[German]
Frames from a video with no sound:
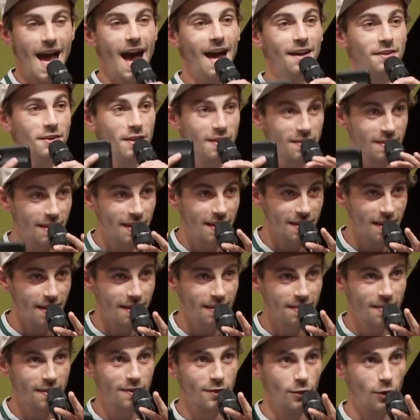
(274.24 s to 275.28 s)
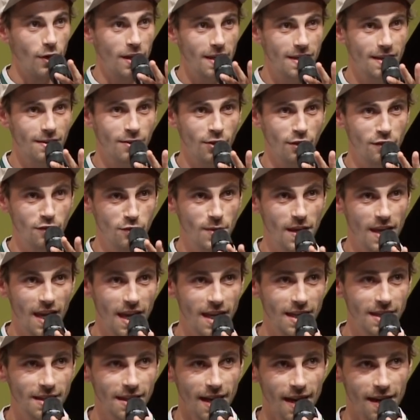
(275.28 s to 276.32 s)
Also ich, ist es so, ich konsumiere
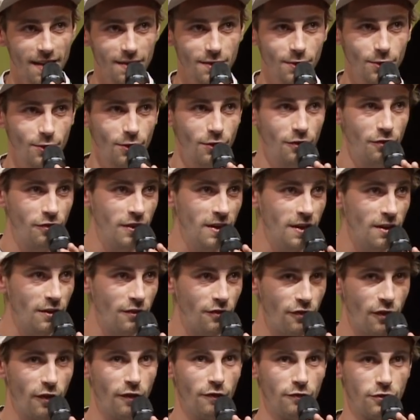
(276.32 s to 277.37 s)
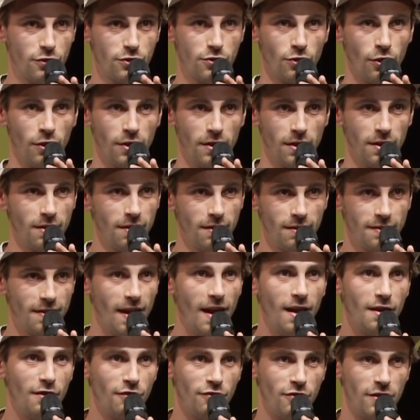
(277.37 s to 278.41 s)
jeden Tag so vier, fünf Stunden
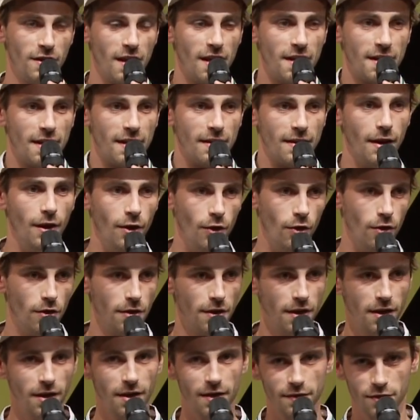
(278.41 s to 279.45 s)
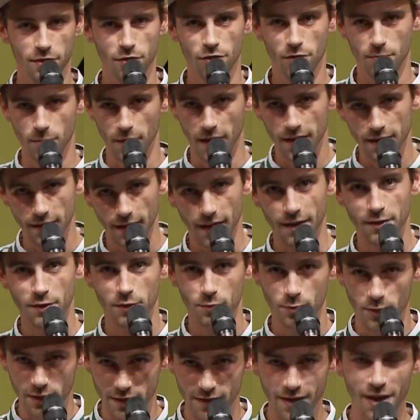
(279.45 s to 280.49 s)
Sachen von anderen auch. Ne? Also ich gucke mir, also
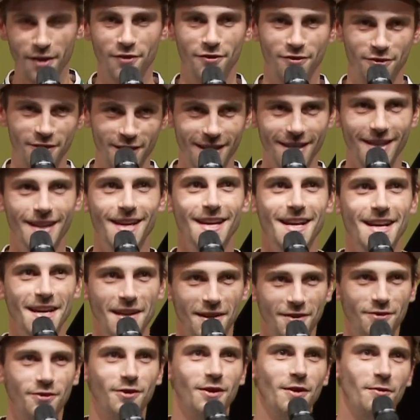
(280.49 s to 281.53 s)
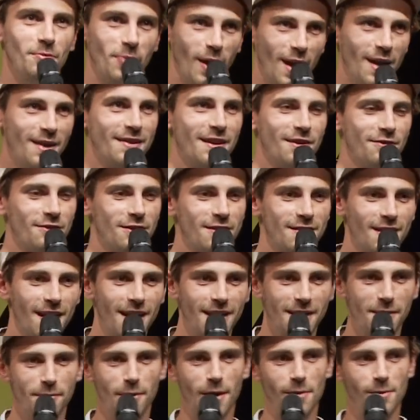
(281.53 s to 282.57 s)
ich bin sehr viel, ich verbringe sehr viel
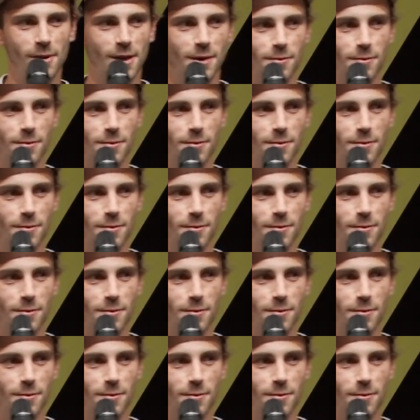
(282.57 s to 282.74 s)
Zeit in meinem